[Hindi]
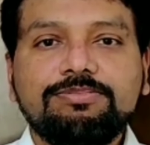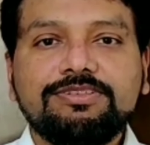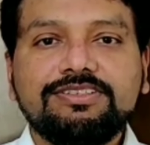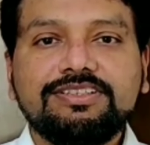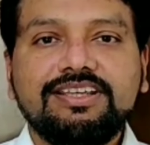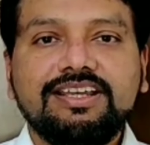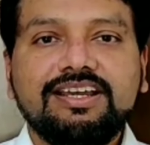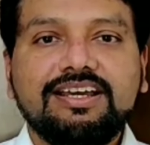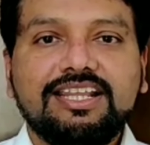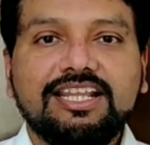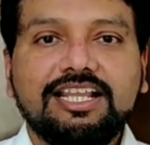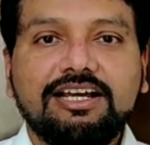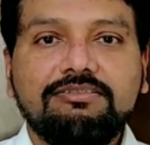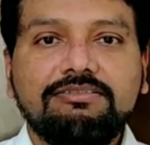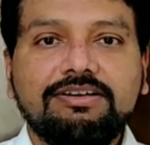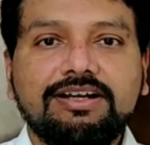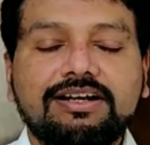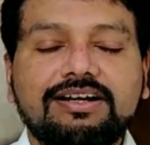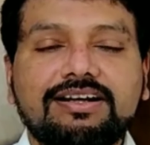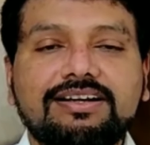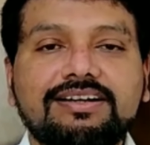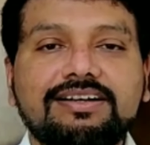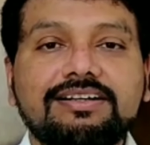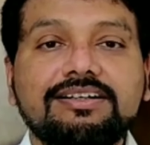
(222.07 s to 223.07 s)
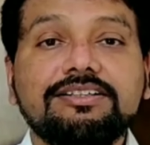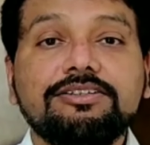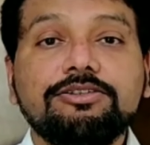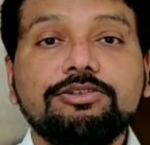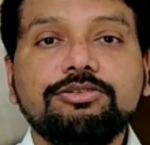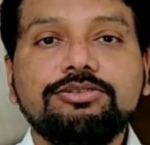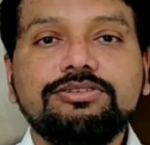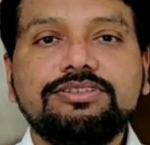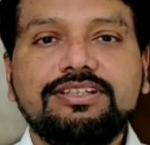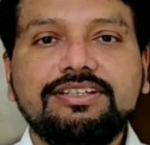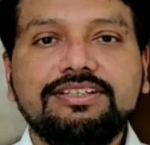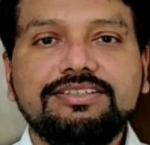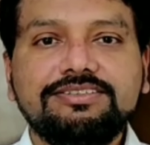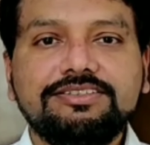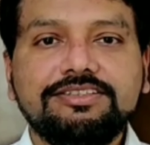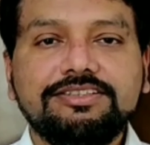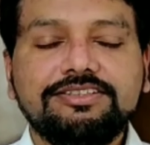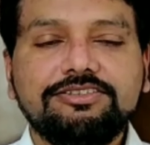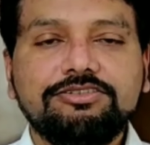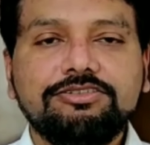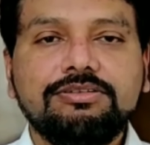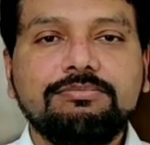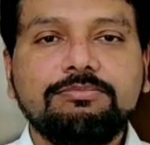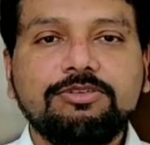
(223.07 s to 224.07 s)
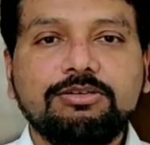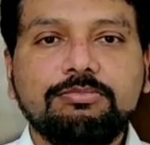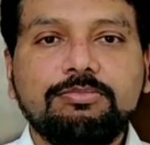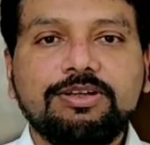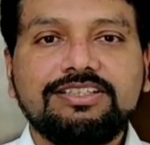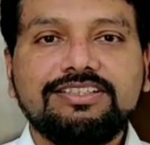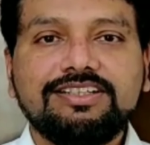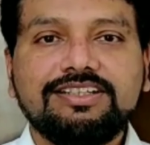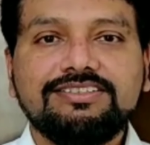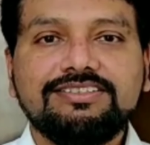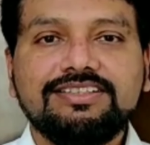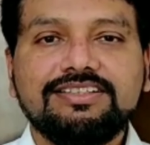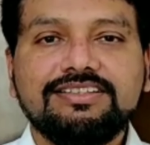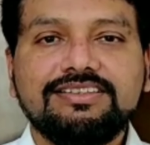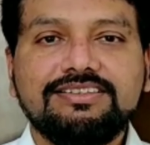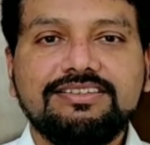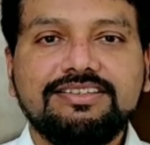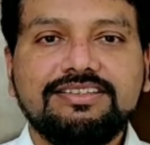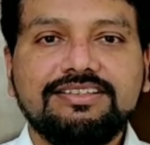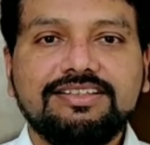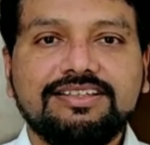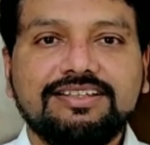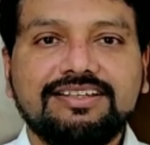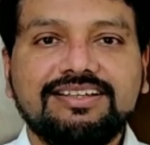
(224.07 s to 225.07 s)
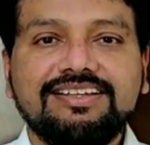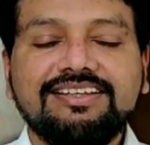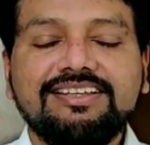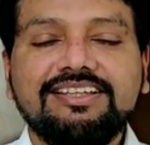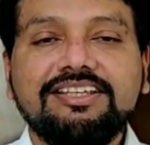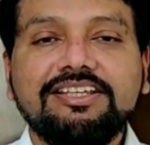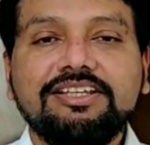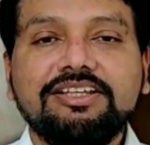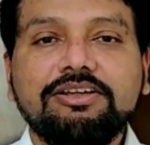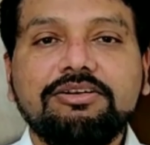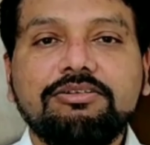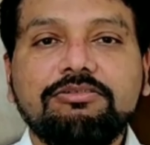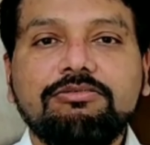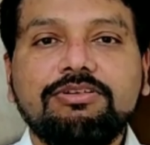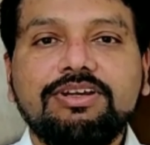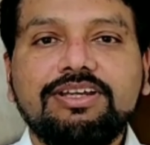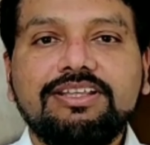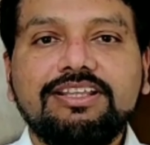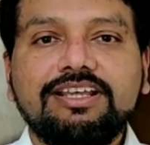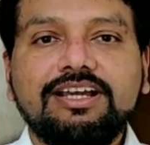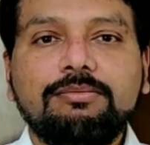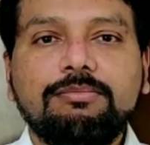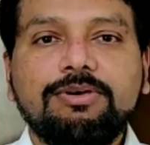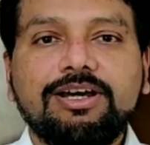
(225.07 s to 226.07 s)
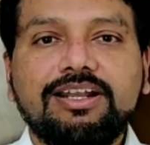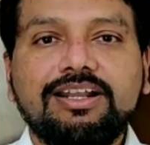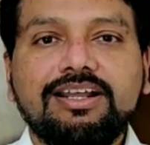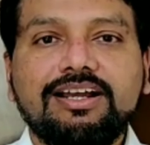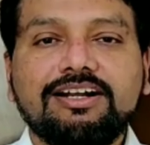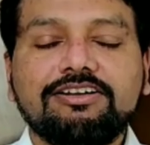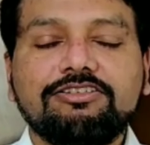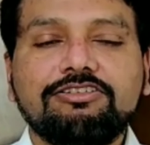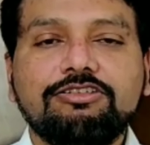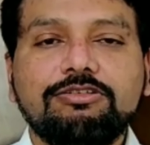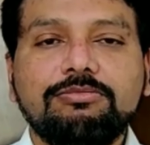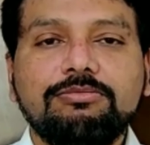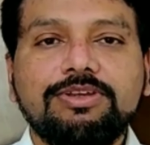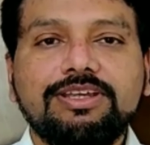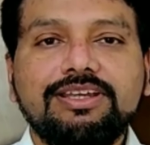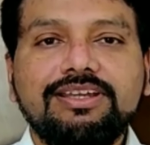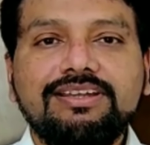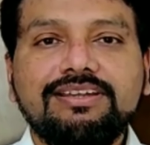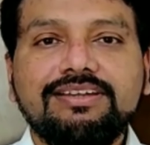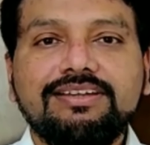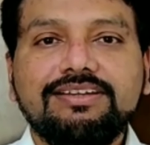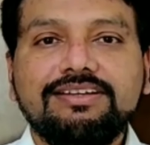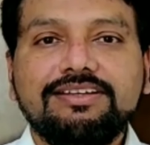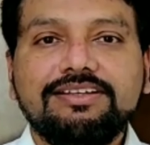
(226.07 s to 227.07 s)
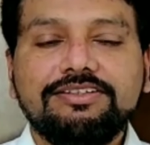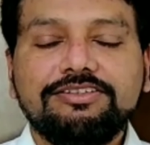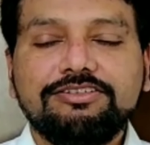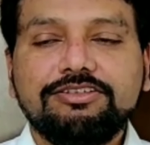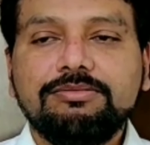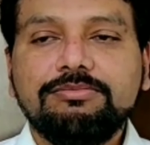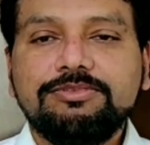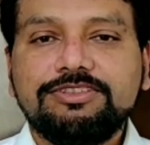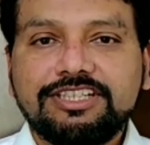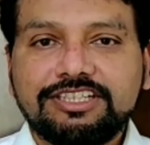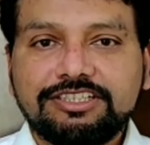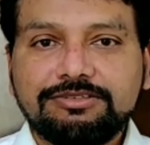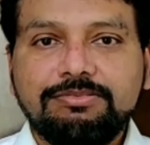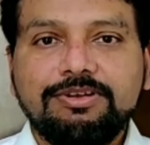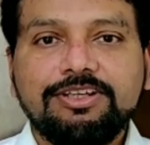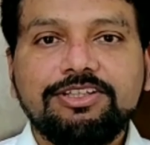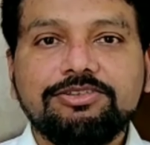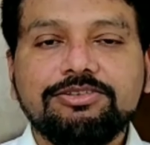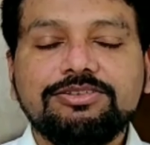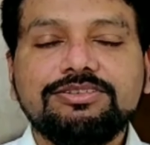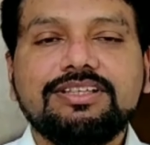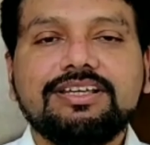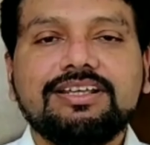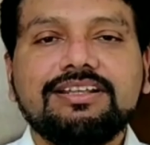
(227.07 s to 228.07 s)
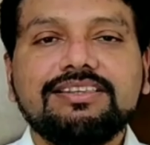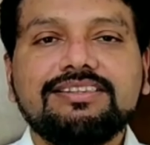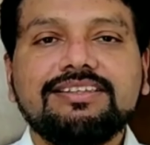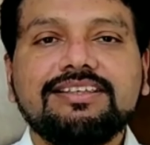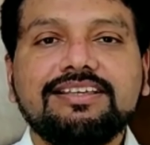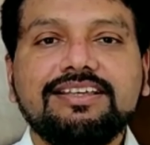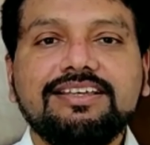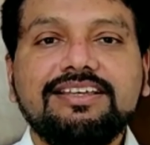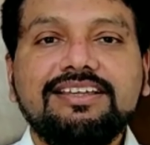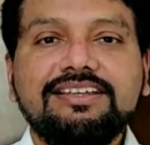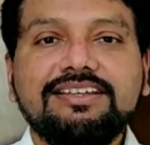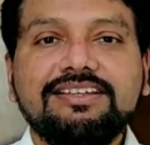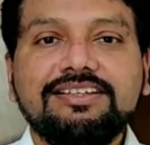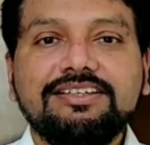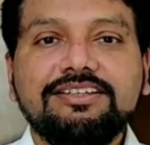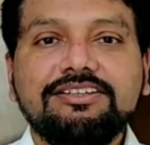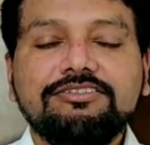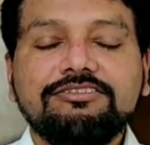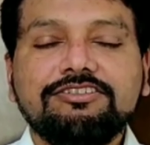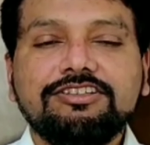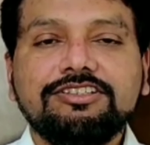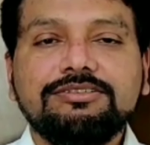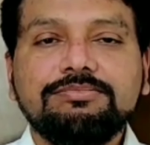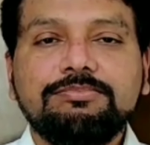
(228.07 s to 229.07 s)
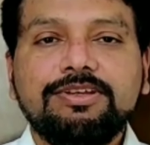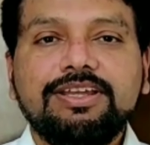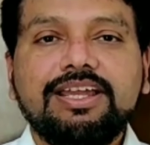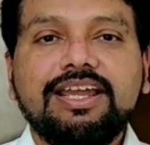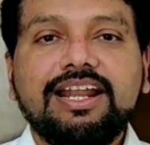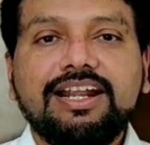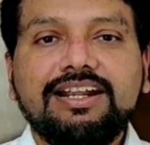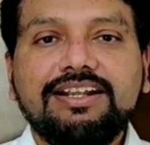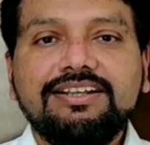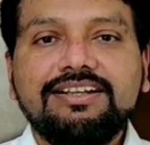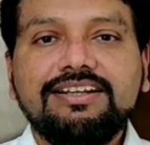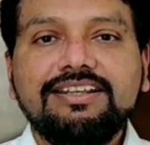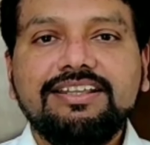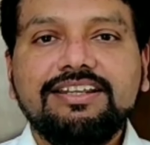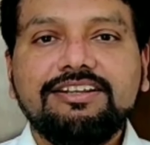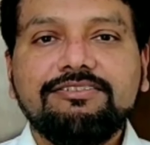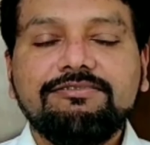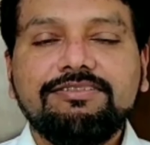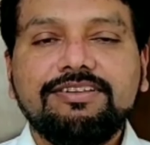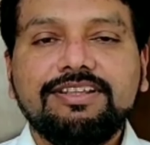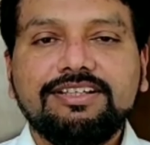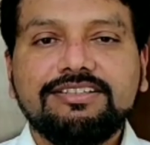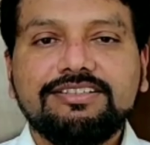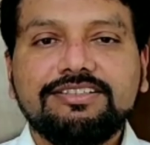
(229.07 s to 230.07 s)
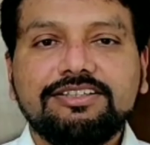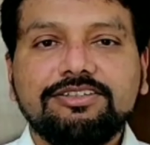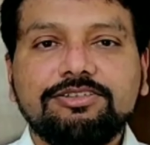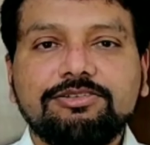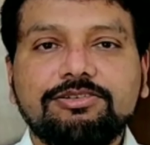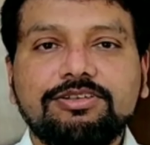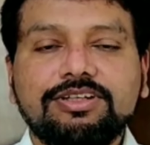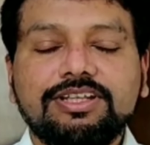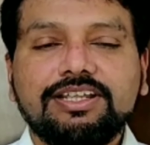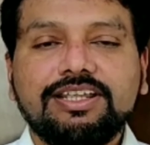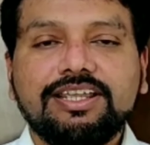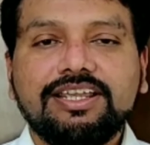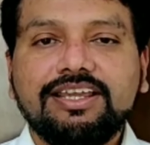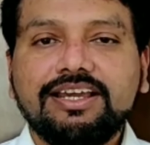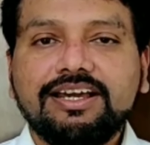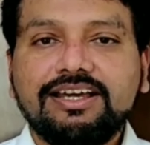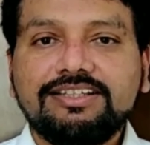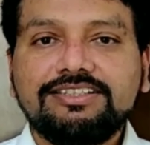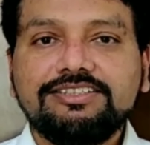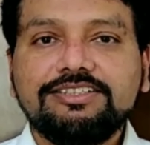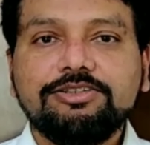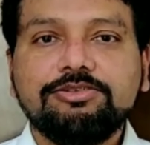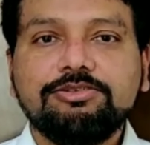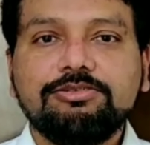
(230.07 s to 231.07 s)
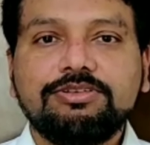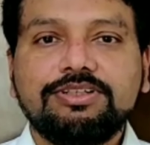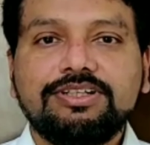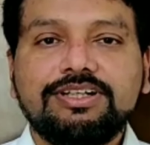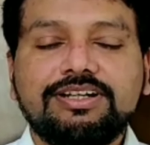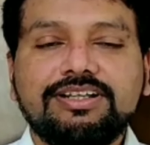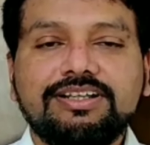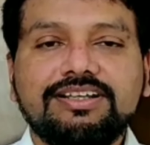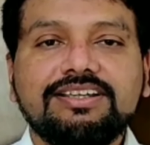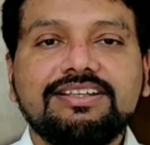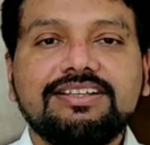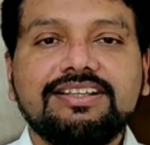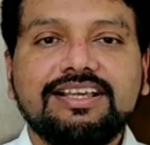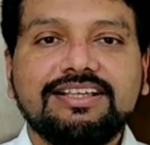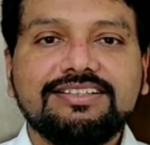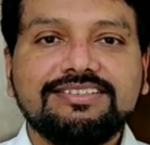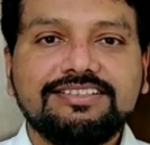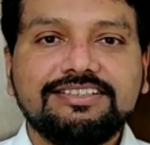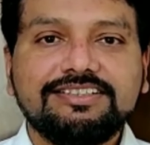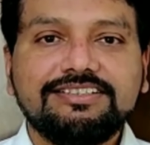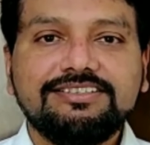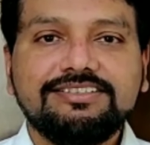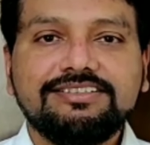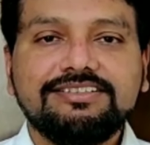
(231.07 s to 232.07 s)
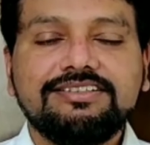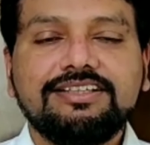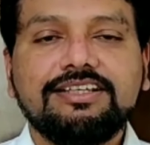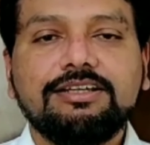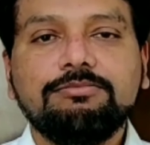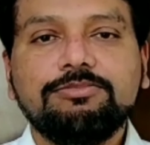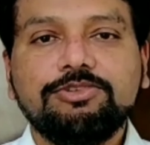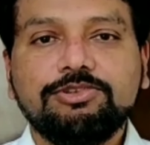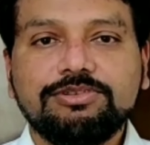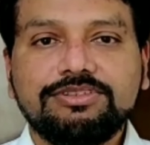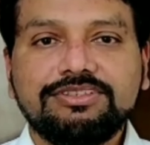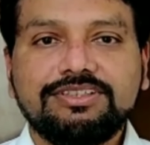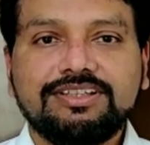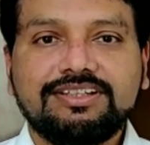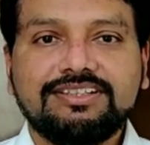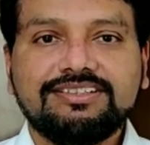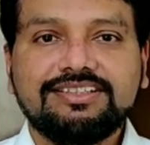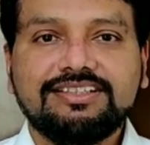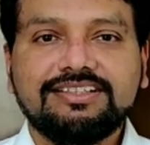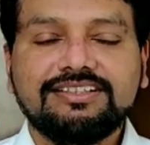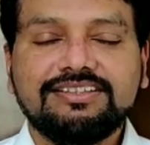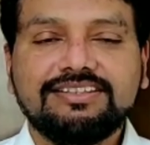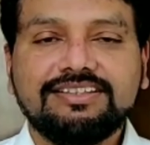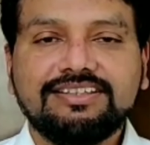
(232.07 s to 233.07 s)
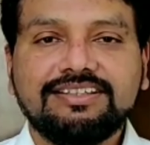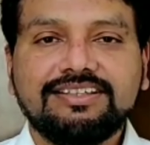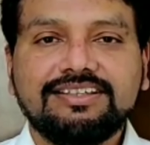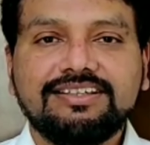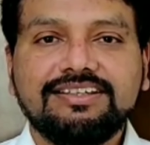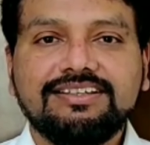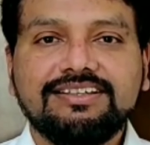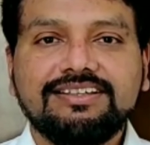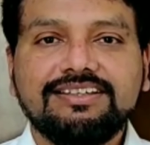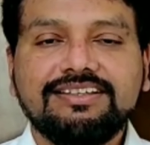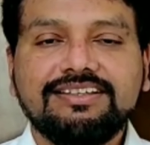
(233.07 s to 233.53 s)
ड्रॉप्स के अलावा दूसरी चीज़ जो हमको बचा सकती है वो है ना हमारे आँखों में जो हम चश्मा यूज़ करते हैं उस पर एंटी रिफ्लेक्शन कोटिंग ए आर सी कोटेड के ग्लासेस हम यूज़ कर सकते हैं